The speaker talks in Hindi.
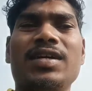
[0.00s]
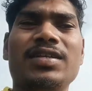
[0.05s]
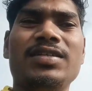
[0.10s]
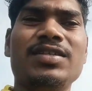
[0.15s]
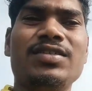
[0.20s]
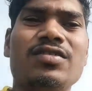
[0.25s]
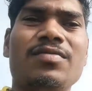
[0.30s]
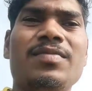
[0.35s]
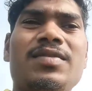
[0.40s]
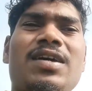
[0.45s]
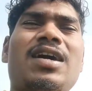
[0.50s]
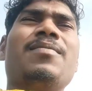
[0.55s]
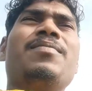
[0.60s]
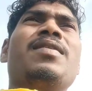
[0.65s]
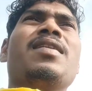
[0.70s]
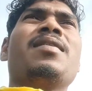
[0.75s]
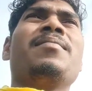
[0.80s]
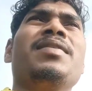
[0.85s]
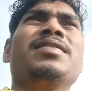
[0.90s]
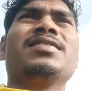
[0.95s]
सारी चीज़ों में आप
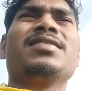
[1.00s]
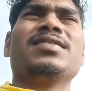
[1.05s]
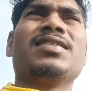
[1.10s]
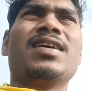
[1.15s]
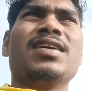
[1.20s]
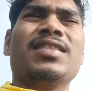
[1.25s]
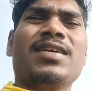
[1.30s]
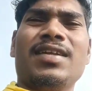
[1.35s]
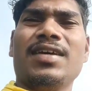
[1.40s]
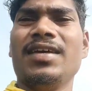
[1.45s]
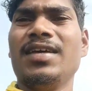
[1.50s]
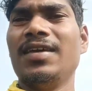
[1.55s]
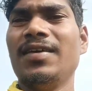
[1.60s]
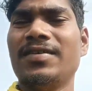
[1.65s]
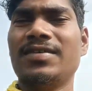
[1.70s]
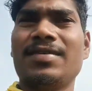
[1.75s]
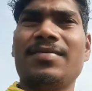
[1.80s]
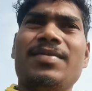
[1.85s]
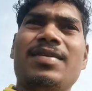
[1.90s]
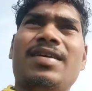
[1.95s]
हमेशा साथ रहे
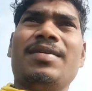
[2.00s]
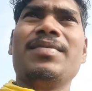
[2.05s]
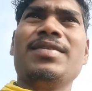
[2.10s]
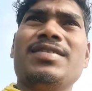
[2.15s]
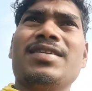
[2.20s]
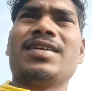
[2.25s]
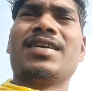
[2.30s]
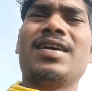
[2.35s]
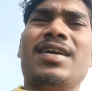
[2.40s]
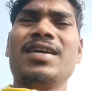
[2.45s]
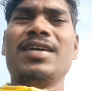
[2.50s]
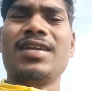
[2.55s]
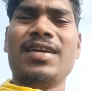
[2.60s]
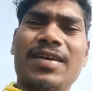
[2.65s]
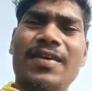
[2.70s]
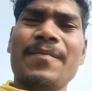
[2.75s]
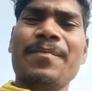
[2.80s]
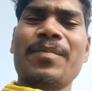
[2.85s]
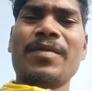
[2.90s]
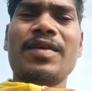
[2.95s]
हमेशा खड़े
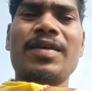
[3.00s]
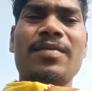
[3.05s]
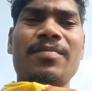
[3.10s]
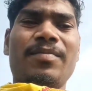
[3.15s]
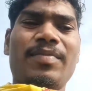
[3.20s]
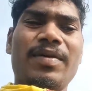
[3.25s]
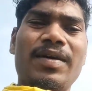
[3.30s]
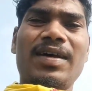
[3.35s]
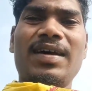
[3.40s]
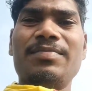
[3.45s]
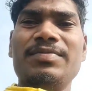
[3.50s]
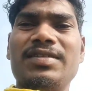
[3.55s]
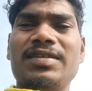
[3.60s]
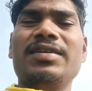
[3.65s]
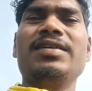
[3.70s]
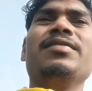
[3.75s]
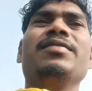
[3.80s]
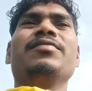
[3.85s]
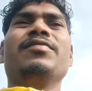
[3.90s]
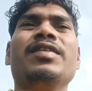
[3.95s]
रहे पर
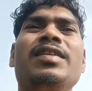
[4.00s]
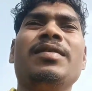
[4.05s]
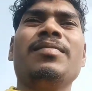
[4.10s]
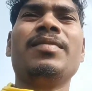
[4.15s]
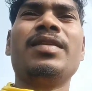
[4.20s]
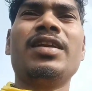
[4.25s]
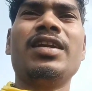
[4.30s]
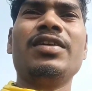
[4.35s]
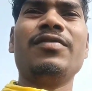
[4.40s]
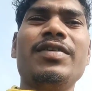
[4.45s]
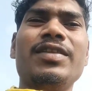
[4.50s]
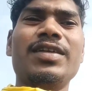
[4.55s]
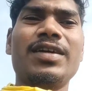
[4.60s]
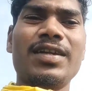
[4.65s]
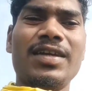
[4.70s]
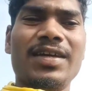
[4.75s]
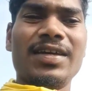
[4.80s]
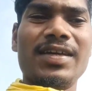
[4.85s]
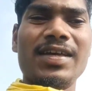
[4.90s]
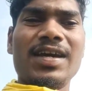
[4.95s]
आपसे विनम्र
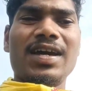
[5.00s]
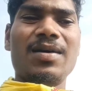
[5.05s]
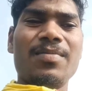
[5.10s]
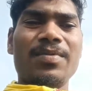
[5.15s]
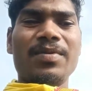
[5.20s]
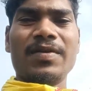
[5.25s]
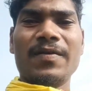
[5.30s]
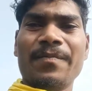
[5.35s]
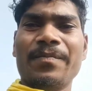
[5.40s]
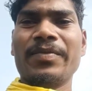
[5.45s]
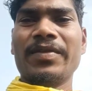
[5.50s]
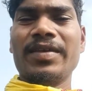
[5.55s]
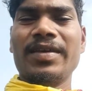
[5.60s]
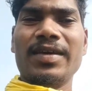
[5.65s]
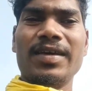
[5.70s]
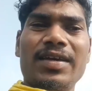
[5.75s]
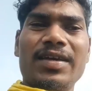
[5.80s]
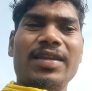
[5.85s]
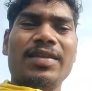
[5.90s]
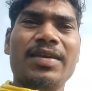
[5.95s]
निवेदन है कि आप
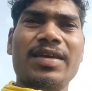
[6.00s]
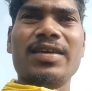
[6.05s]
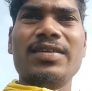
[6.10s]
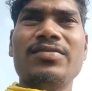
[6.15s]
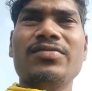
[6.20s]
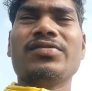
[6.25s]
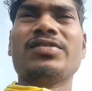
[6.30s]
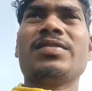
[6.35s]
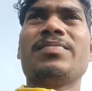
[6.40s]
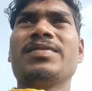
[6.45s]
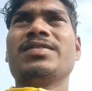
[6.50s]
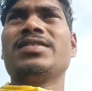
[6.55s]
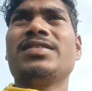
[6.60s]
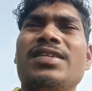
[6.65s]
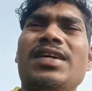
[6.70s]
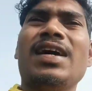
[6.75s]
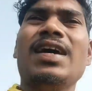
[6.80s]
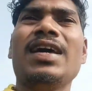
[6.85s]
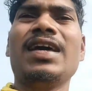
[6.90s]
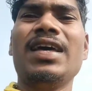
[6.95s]
इनकी जो
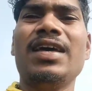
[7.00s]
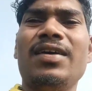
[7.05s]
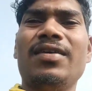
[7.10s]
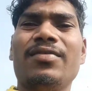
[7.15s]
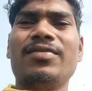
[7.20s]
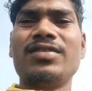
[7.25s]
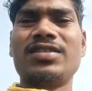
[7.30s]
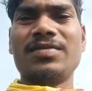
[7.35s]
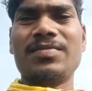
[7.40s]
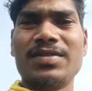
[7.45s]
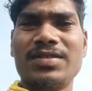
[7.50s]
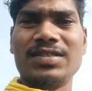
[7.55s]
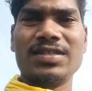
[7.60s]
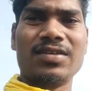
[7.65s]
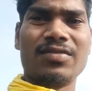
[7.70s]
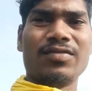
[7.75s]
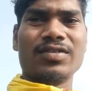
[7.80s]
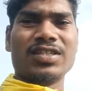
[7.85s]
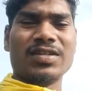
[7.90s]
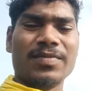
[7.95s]
समस्याएं हैं उन
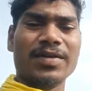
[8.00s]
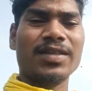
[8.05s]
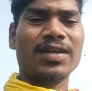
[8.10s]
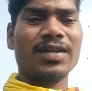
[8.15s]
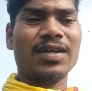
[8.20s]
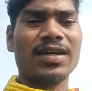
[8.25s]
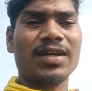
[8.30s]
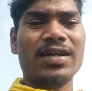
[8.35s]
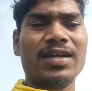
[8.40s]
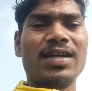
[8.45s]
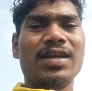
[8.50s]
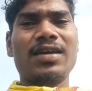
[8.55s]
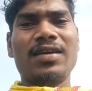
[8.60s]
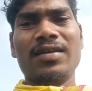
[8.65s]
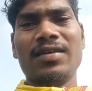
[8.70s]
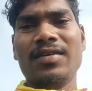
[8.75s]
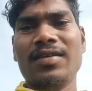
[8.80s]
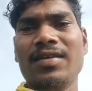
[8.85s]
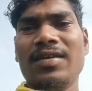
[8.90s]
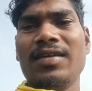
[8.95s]
समस्याओं को समाधान करने
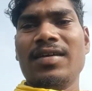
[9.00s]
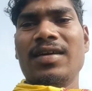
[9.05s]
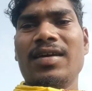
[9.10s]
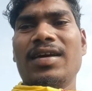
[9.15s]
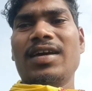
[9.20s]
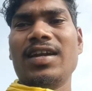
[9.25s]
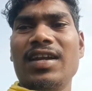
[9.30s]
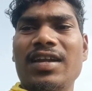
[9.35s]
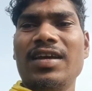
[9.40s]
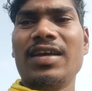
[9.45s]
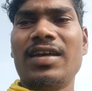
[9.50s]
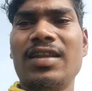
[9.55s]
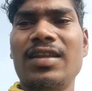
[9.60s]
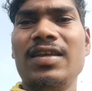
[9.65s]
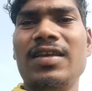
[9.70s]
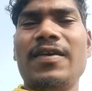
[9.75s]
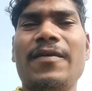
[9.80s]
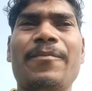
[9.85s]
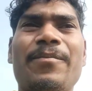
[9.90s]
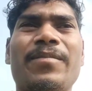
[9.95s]
करने के
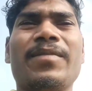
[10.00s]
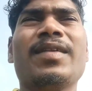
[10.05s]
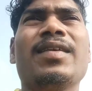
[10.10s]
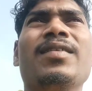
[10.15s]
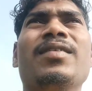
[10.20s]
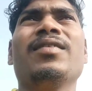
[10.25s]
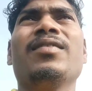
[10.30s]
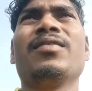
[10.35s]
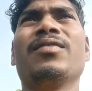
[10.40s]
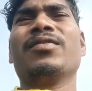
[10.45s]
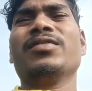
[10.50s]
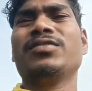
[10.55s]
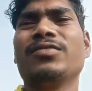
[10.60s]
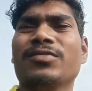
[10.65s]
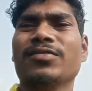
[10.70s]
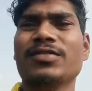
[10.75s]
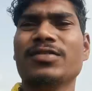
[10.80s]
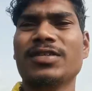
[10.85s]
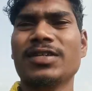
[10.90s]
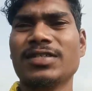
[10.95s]
लिए कुछ
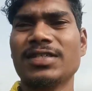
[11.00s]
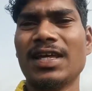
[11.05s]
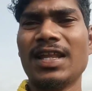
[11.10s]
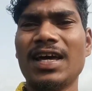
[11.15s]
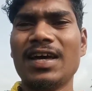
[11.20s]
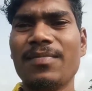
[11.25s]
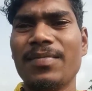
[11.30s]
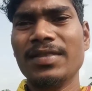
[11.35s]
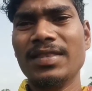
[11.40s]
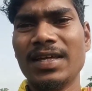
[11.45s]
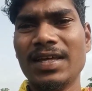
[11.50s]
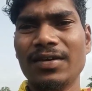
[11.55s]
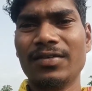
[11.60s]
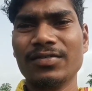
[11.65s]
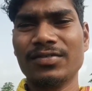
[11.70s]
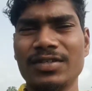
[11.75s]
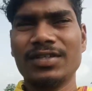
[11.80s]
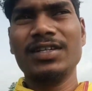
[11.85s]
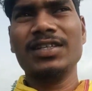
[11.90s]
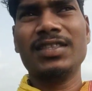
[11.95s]
कुछ सलाह बताएं
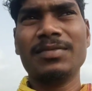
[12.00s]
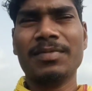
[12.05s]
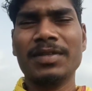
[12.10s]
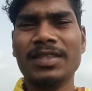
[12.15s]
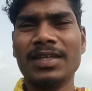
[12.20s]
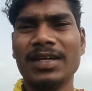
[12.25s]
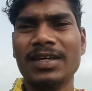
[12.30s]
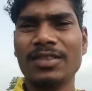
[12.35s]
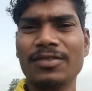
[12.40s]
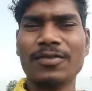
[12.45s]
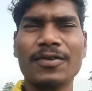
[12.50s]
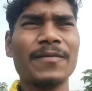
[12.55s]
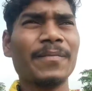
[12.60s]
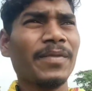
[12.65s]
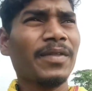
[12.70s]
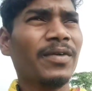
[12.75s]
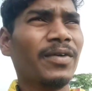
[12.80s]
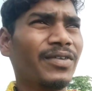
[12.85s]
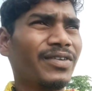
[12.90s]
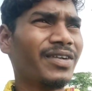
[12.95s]
कुछ रीत बताएं तो
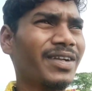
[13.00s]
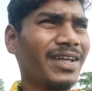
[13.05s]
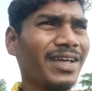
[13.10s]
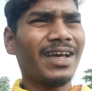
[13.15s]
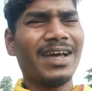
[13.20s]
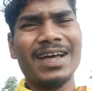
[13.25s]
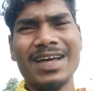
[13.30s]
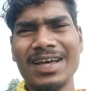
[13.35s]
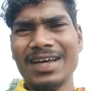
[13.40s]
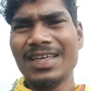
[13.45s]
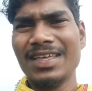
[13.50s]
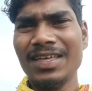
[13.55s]
उन्होंने कहा